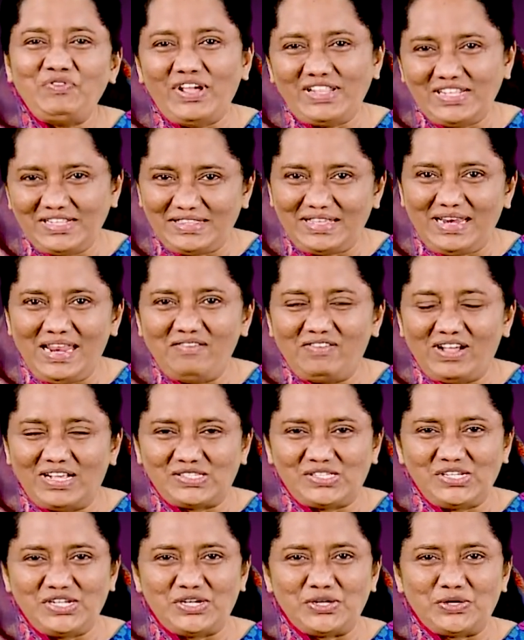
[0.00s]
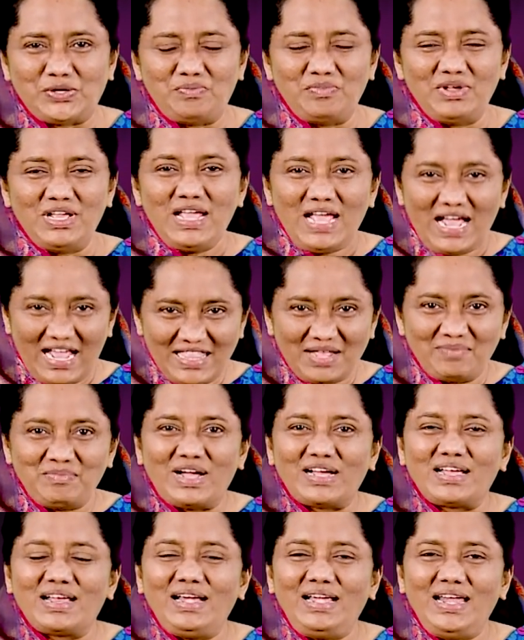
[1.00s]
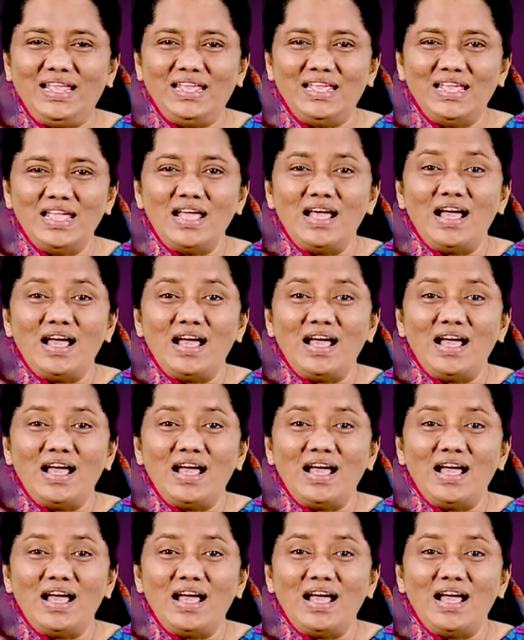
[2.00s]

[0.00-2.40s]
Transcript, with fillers: வேதத்திலே வாசிக்கிறோம் அந்த மக்களை